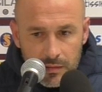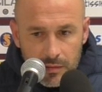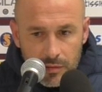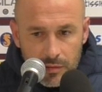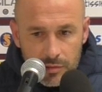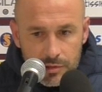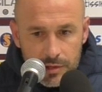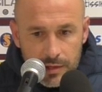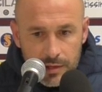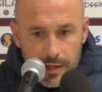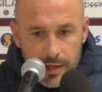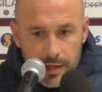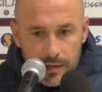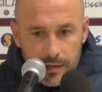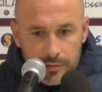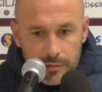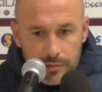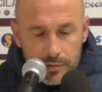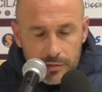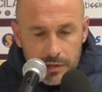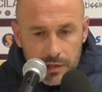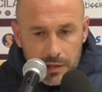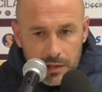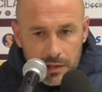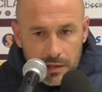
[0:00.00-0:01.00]
ho
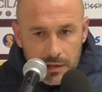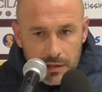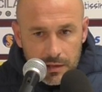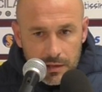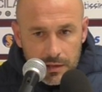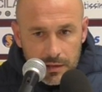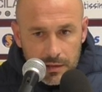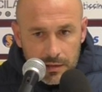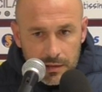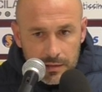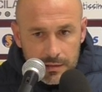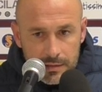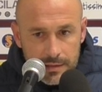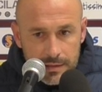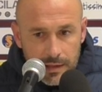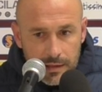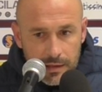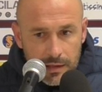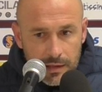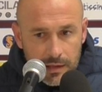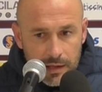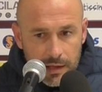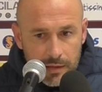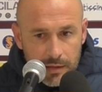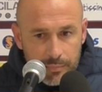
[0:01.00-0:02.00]
cercato di
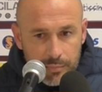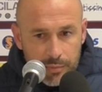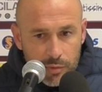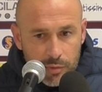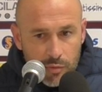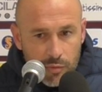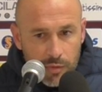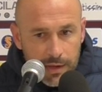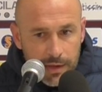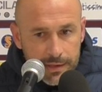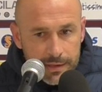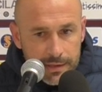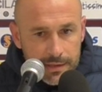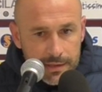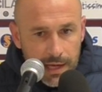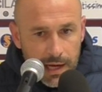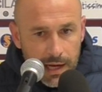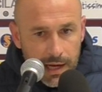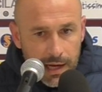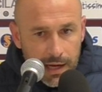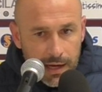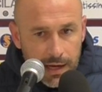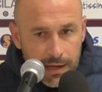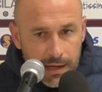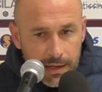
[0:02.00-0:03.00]
inserire più
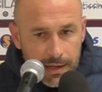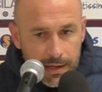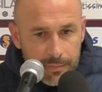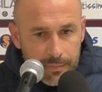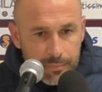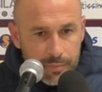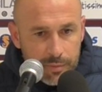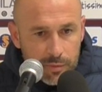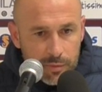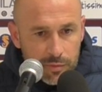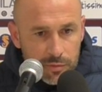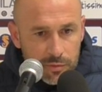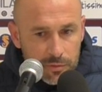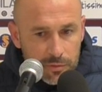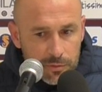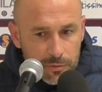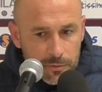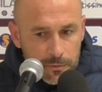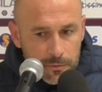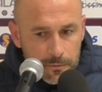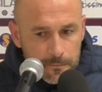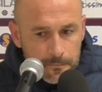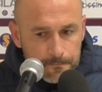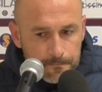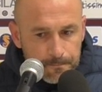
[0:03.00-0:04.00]
qualità e
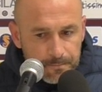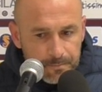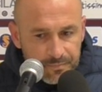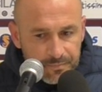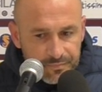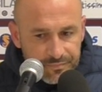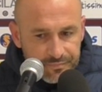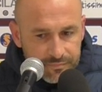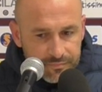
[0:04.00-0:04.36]
più